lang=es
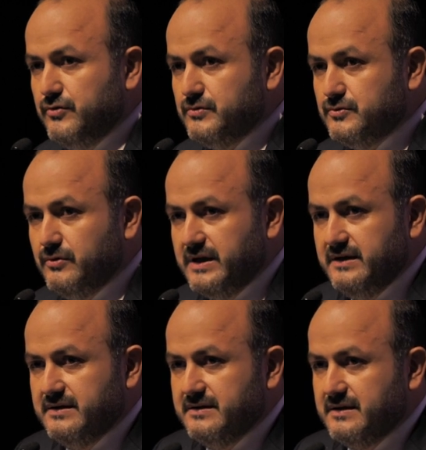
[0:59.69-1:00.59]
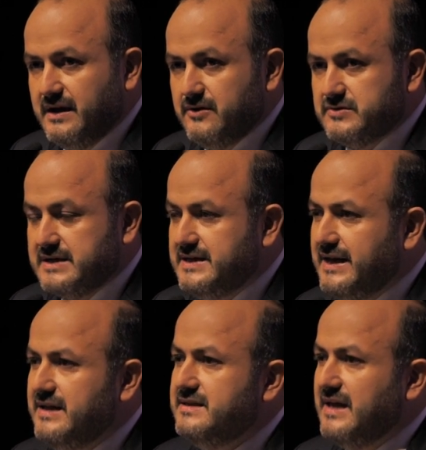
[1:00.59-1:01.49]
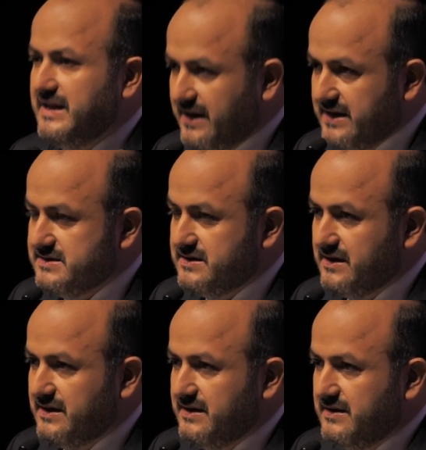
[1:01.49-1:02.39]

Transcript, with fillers: coyuntura que nos exige inteligencia,